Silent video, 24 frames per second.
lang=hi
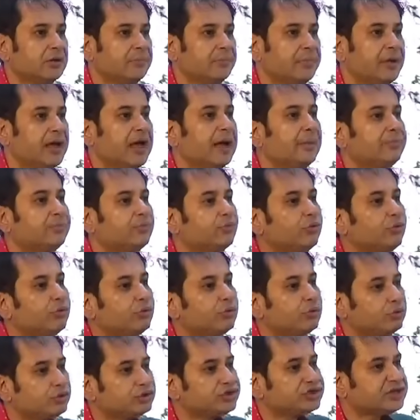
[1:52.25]
मैं आपको
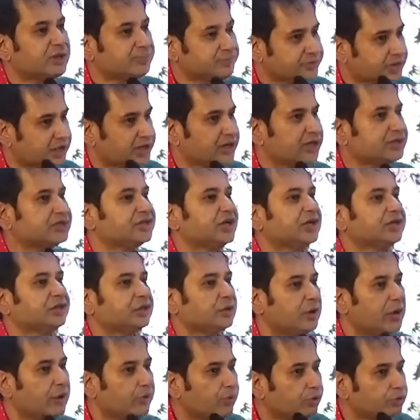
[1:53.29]
कुछ समझाना चाहता
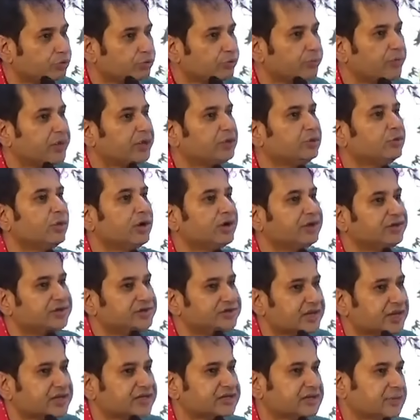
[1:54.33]
हूँ आई वॉन्ट टू मेक यू
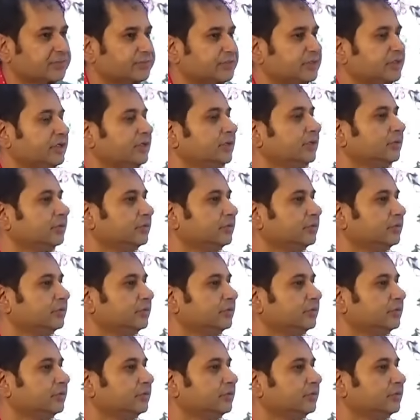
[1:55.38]
अंडरस्टैंड समथिंग